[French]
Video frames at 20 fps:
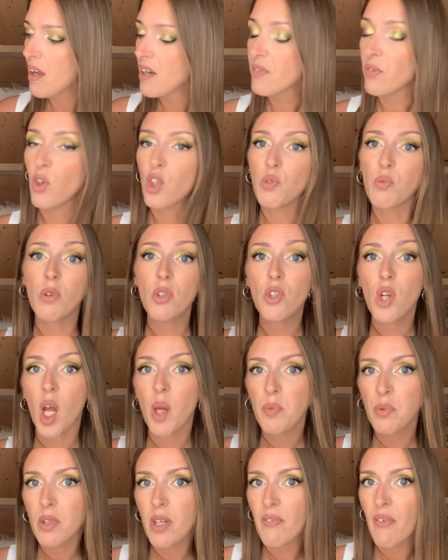Franchement, j'aurais
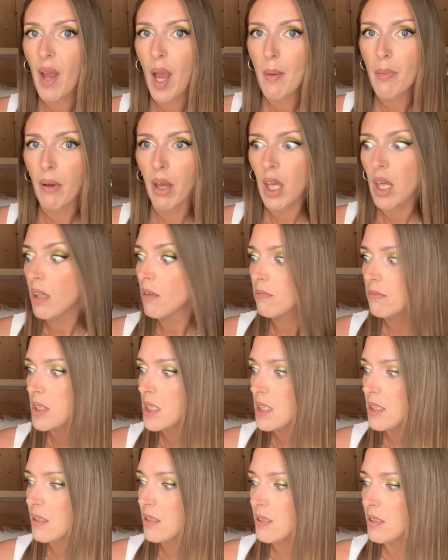pu les faire après.
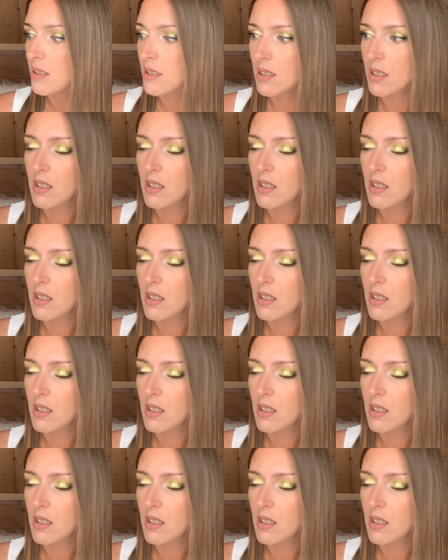C'est